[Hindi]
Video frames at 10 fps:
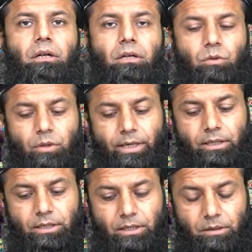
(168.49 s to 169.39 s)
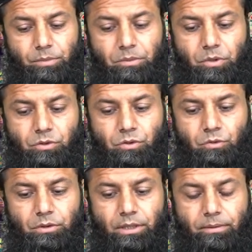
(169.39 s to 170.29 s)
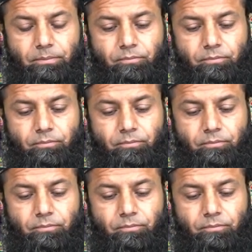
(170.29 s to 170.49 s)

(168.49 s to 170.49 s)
कुरान करीब में मौजूद है